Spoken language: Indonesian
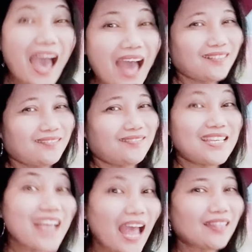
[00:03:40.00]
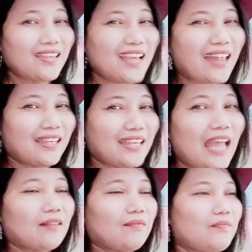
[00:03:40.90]
ya ingat ingat
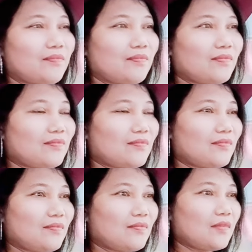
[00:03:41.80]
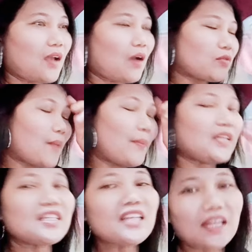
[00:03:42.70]
ingat aku
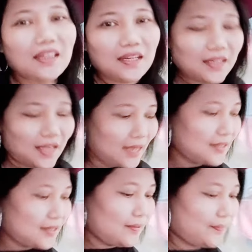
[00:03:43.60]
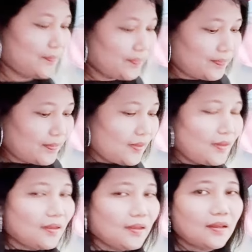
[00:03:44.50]
sampai keciret tadi guys
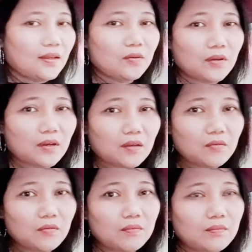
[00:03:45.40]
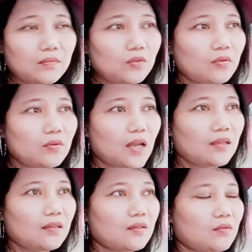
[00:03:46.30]
aduh aku mm, mm, dulu lah
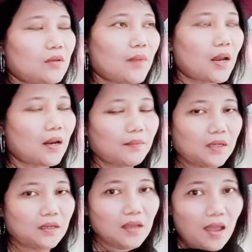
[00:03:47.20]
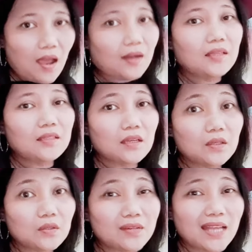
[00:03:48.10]
ini sudah malam ini di
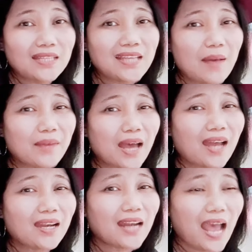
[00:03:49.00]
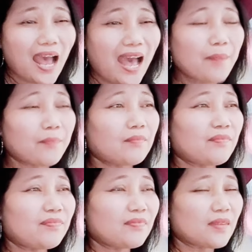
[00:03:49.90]
sini sudah jam 6
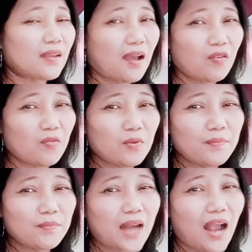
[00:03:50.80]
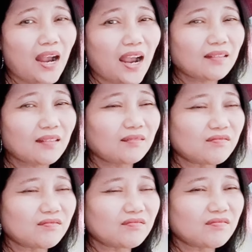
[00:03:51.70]
aku belum berangkat
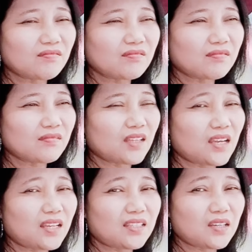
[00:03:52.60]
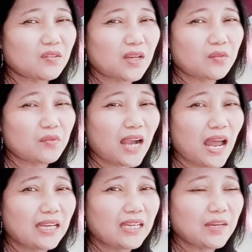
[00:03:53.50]
kencing udah dua
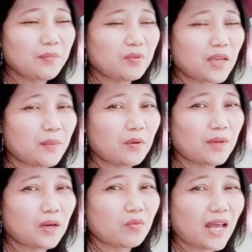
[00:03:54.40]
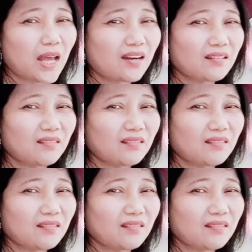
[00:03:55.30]
kali ini punya belum keluar